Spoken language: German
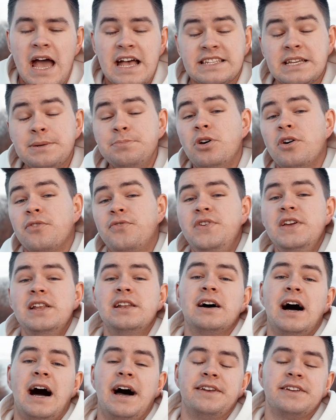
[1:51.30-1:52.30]
Es gibt auch
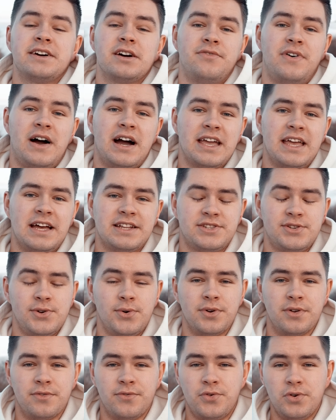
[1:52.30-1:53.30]
viele andere Variationen.